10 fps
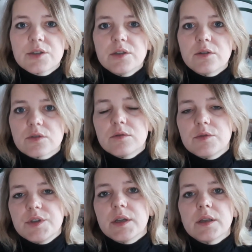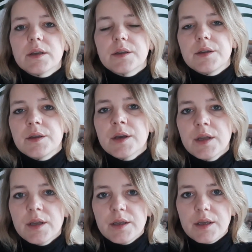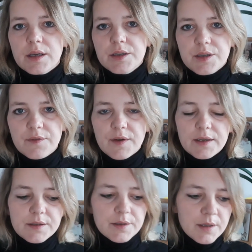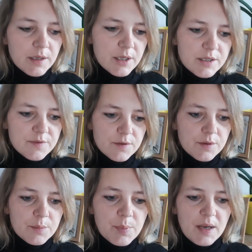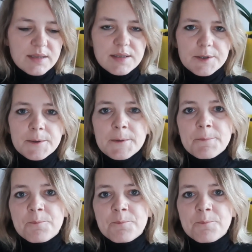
Czyli rozluźnienie i, i jakieś efekty z, y, pracy.